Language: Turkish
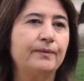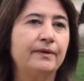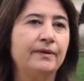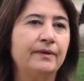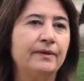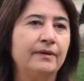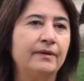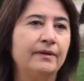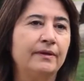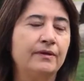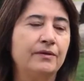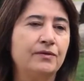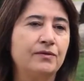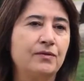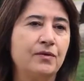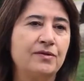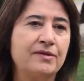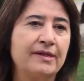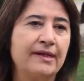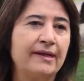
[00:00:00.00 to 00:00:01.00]
Ee,
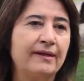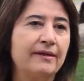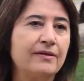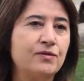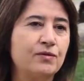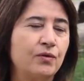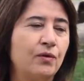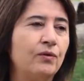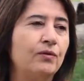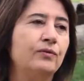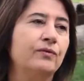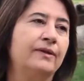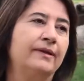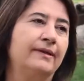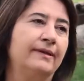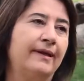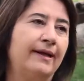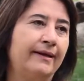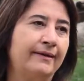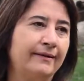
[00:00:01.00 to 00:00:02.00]
özellikle son
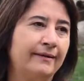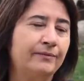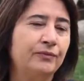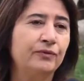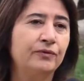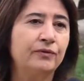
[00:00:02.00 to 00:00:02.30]
yıllarda